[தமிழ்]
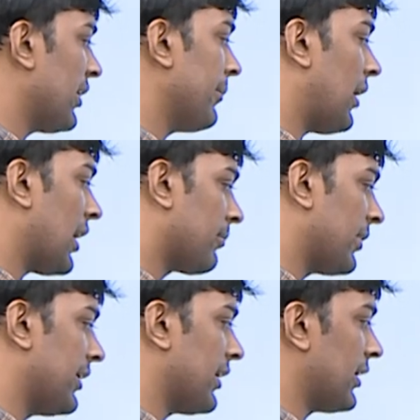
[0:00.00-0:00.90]
மாதிரி மார்க்
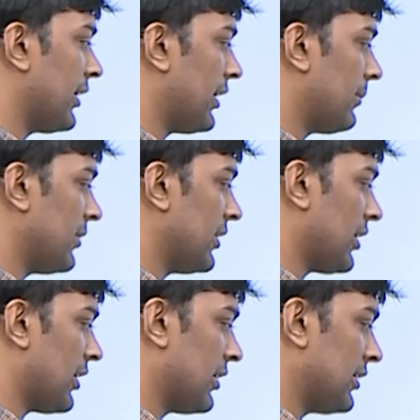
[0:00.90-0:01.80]
பண்ணிட்டாங்க
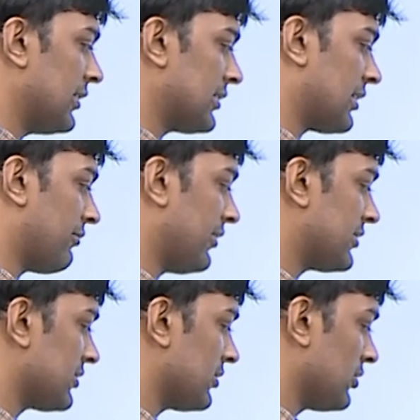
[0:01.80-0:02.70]
அப்படின்னா இந்த
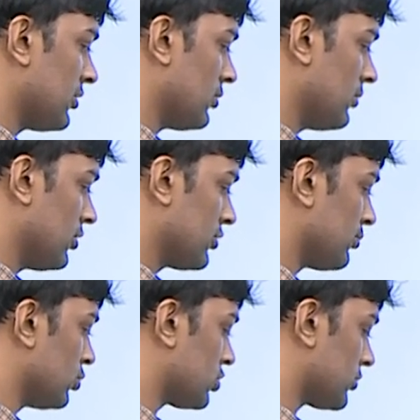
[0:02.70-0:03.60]
சர்ஃபேஸ்
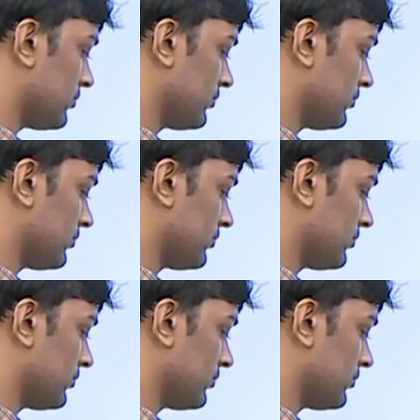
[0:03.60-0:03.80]
ஸ்மூத்